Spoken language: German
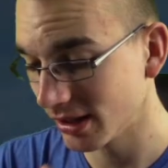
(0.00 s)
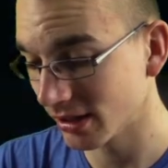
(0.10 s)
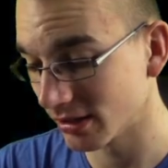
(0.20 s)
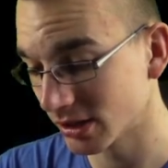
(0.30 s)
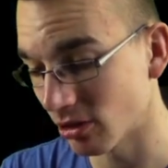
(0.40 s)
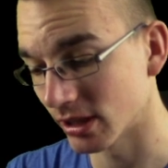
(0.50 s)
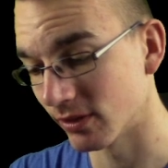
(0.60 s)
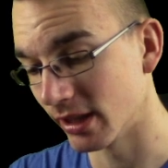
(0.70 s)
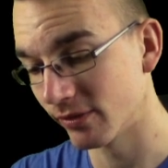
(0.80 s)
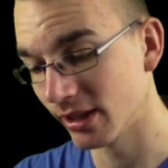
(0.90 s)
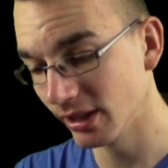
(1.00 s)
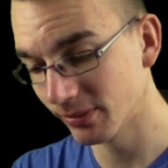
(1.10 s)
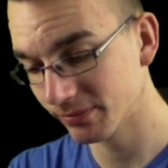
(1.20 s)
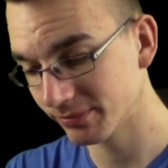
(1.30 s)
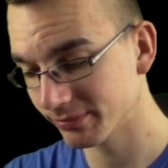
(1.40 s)
ich sowas von heftig.
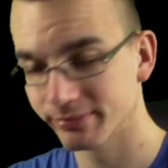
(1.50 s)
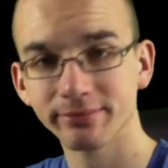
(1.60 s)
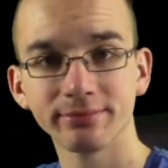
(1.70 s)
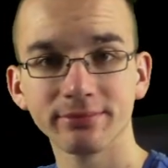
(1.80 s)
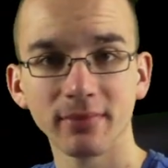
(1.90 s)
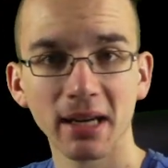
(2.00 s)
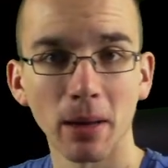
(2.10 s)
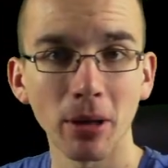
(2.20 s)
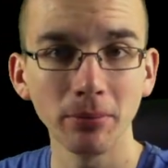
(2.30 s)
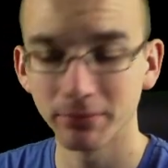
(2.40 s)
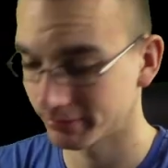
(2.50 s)
Kappa.